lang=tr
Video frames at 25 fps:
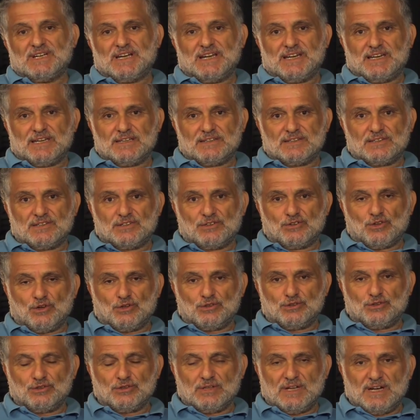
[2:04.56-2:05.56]
bunu dile getirir
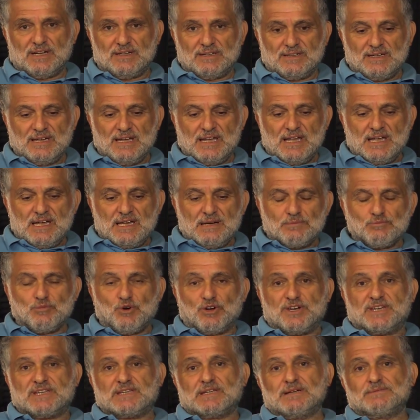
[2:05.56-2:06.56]
oldular.
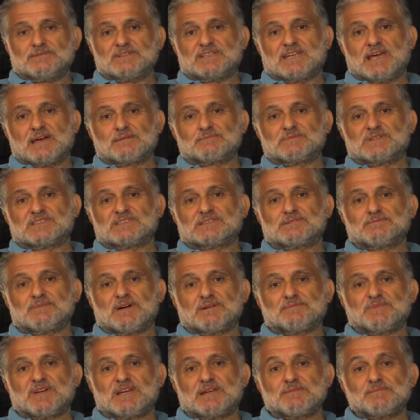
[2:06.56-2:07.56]
Bu kitabı tek
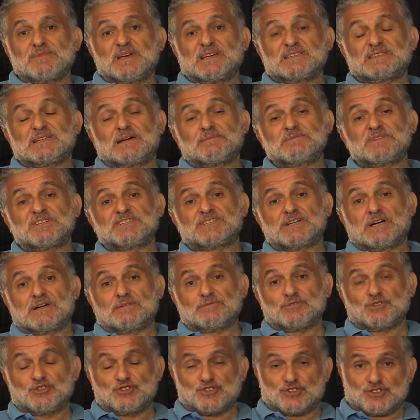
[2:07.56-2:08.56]
başıma benim
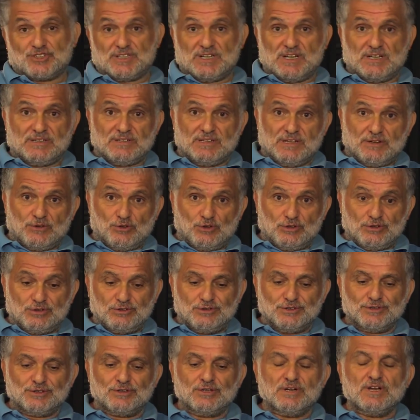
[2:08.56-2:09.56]
yazamayacağımı düşünenler
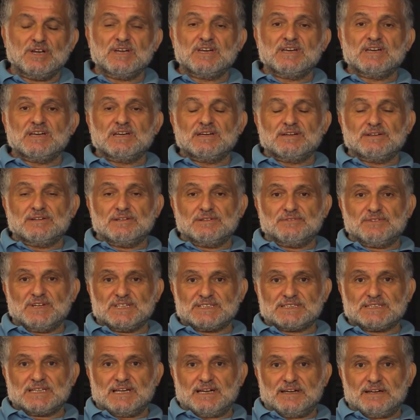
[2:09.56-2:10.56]
oldu
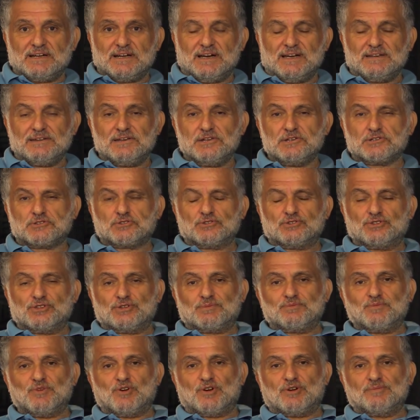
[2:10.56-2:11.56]
e, vesaire.
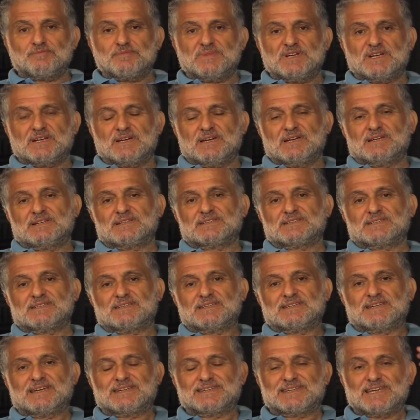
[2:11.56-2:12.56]
Hiç unutmuyorum bir
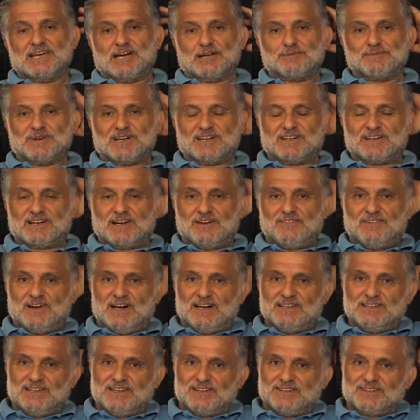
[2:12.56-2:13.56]
keresinde Diyarbakır
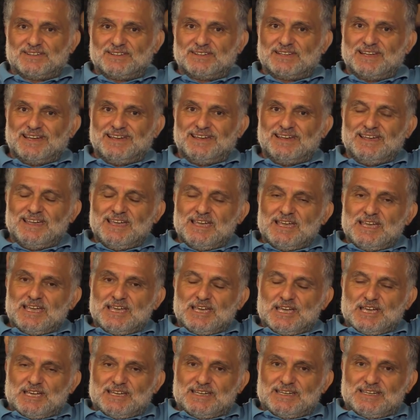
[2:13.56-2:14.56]
Havaalanı'nda
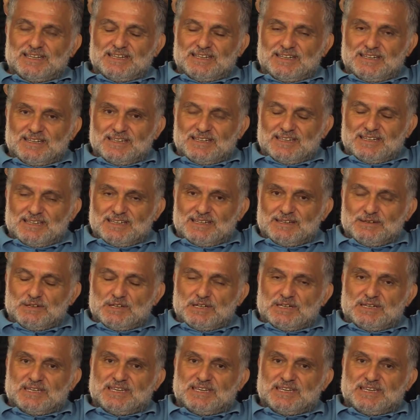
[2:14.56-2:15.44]
e,